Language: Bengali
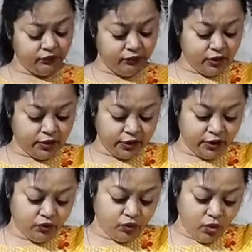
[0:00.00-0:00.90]
ফর্টি
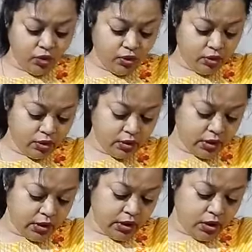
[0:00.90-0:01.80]
টু
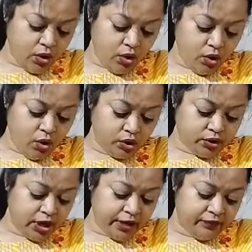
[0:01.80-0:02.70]
ও
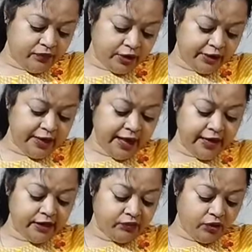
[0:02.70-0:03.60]
সরি ফর্টি
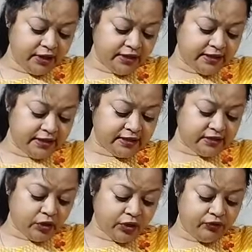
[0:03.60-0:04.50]
এইট ফর্টি সিক্স
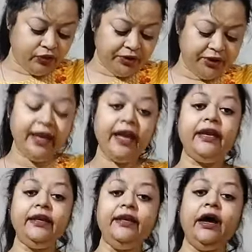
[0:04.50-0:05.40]
নয় ফর্টি
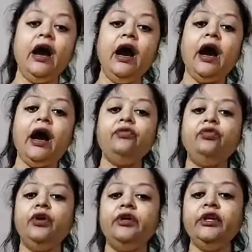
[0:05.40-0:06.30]
এইট আর
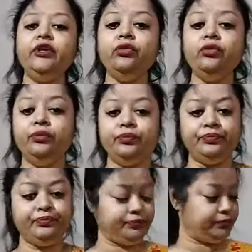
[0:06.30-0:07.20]
ফর্টি টু
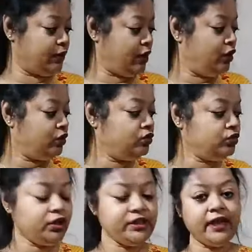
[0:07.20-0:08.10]

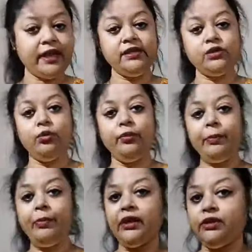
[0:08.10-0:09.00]
দুটো সাইজ তোমরা
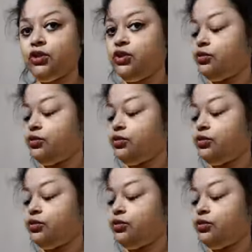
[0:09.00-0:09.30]
পাচ্ছ